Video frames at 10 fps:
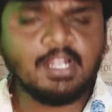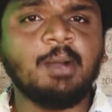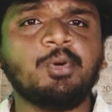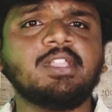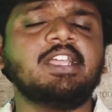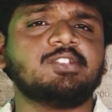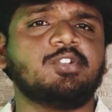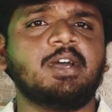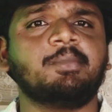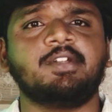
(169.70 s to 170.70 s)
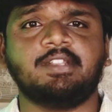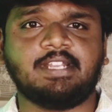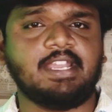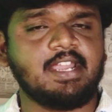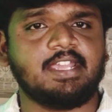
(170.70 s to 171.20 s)
நான் முதல்லயே சொன்ன மாதிரி
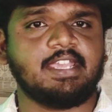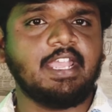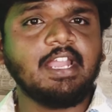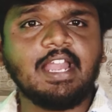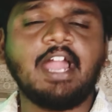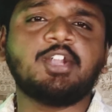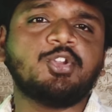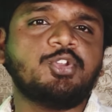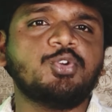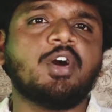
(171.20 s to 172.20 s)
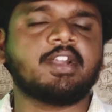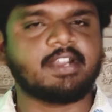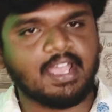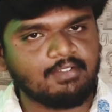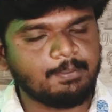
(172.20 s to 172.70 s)
வந்து டைட்டானிக் இங்கிலாந்து டு
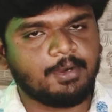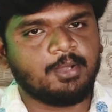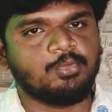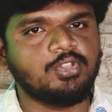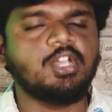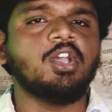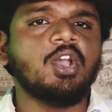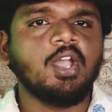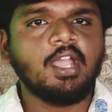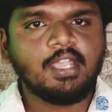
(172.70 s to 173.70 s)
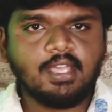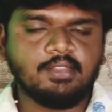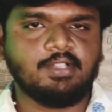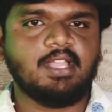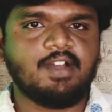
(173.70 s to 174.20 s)
நியூயார்க் டிராவல் பண்ணும்போது
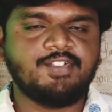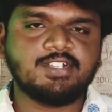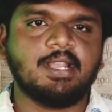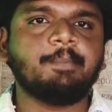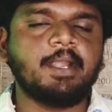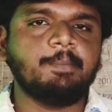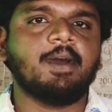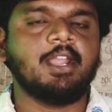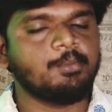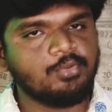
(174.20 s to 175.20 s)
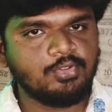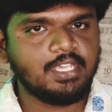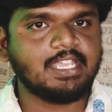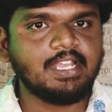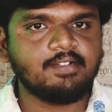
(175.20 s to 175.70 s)
இது வந்து அஃபிஷியலா பனிப்பாறையில
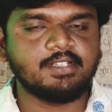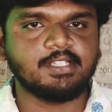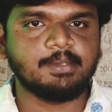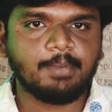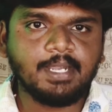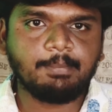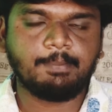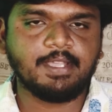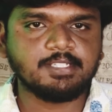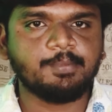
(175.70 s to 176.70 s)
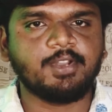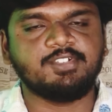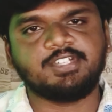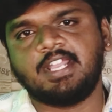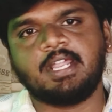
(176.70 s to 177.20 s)
மோதி கீழே விழுந்தது பட் இப்ப பேச போற
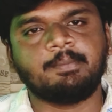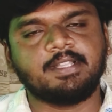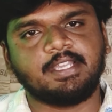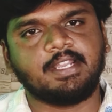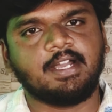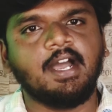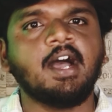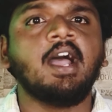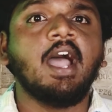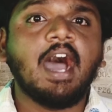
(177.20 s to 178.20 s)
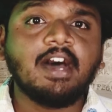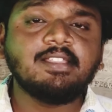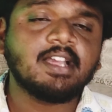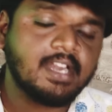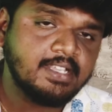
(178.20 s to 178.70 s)
விஷயம் என்னன்னு பாத்தீங்கன்னா
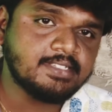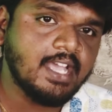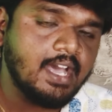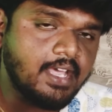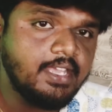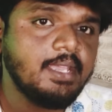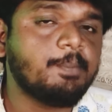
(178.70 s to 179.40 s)
அதுல கிடைச்ச அரிய